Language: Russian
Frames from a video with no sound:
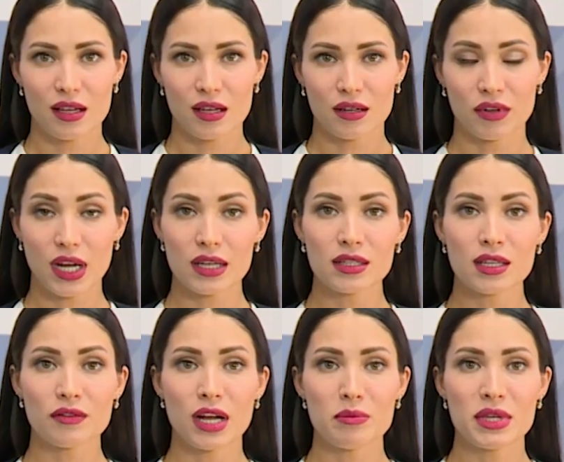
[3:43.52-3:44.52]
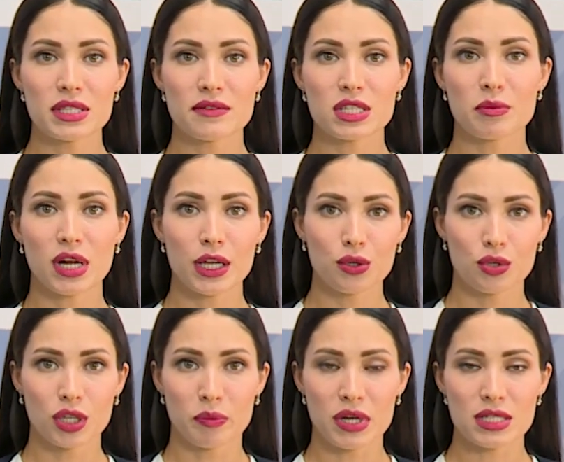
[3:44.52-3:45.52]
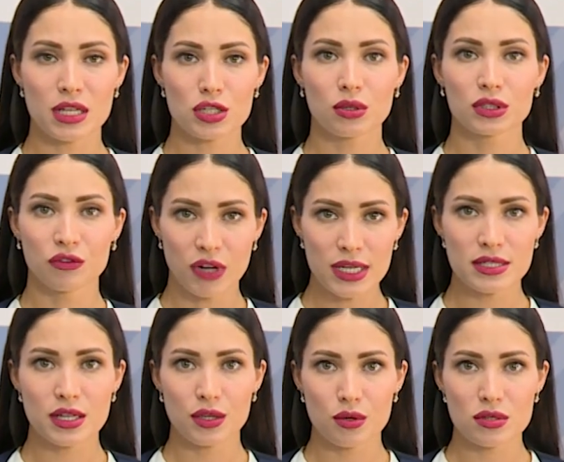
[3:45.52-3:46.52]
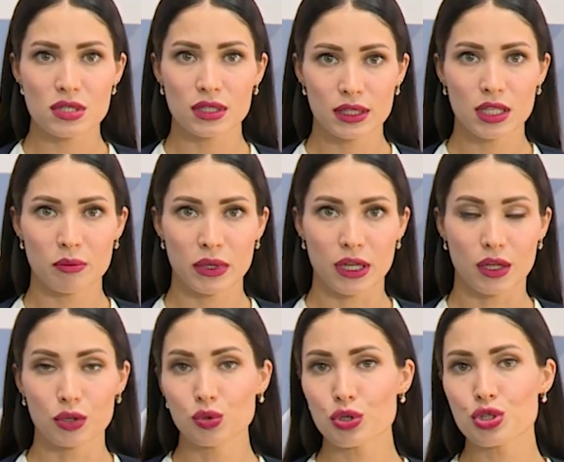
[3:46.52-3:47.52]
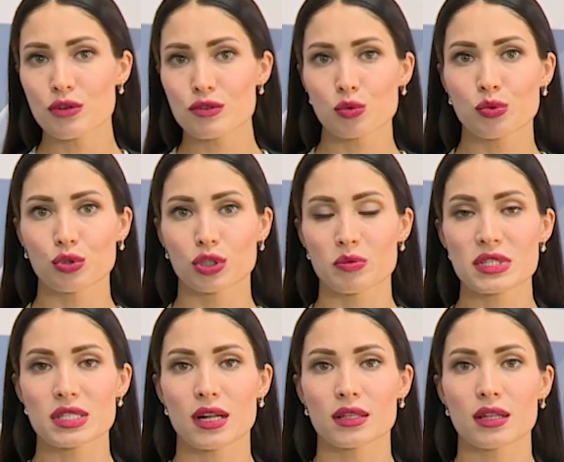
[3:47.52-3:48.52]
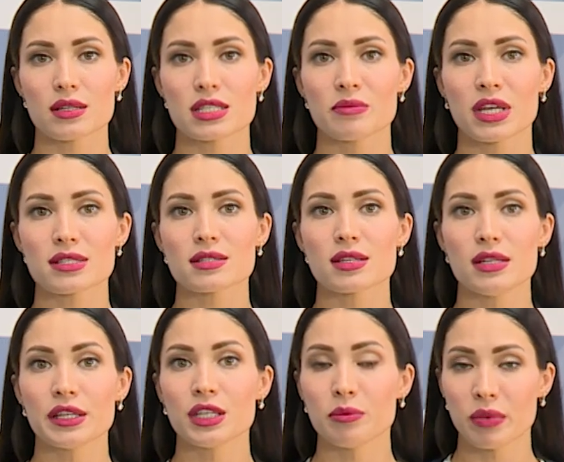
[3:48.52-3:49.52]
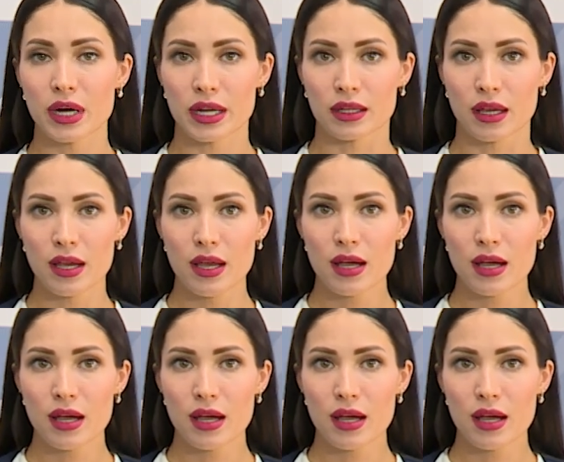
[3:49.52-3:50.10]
В выходные в Альметьевском районе произошло два серьезных ДТП. Ночью в субботу пострадал 17-летний парень.